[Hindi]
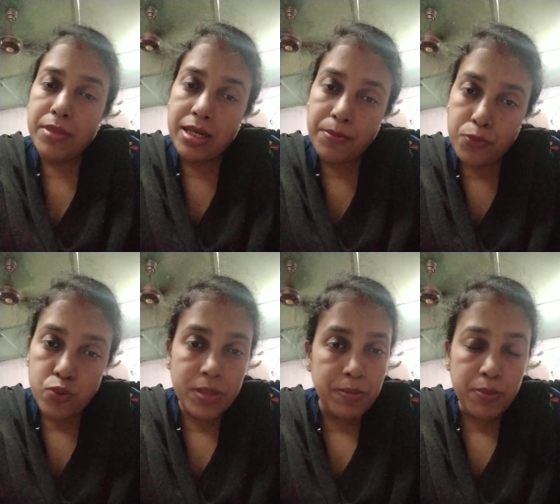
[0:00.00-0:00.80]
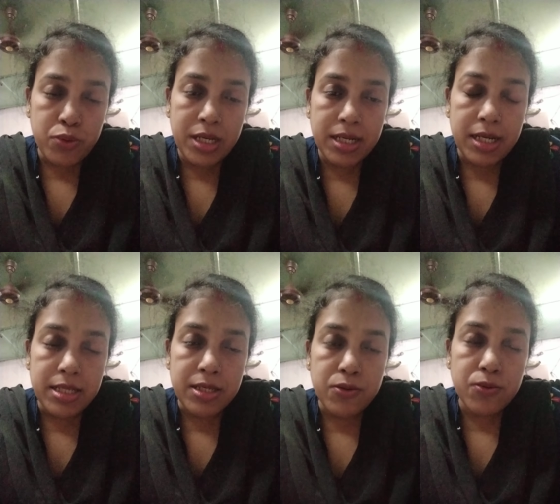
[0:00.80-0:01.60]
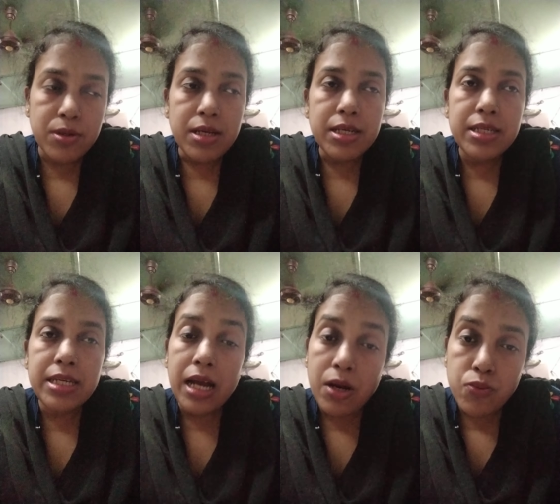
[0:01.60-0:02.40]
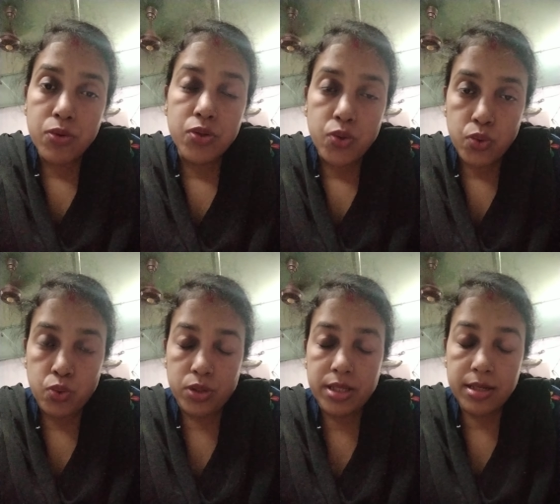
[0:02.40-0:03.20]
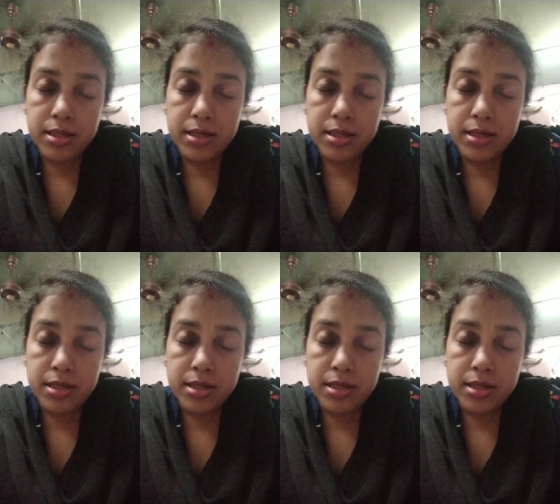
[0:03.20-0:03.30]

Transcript: मैं मैं भी पूजा करती हूँ क्या वो दूध